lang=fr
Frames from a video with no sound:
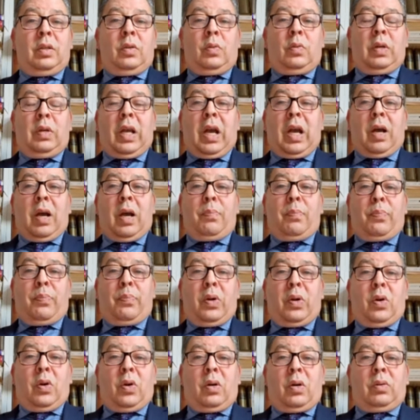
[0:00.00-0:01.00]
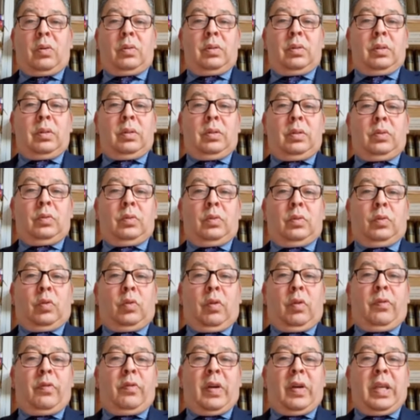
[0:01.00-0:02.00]
ou là un plan
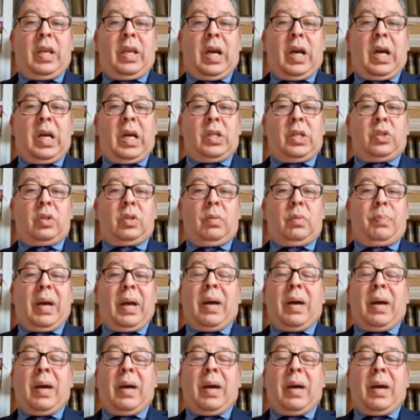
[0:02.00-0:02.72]
de voyage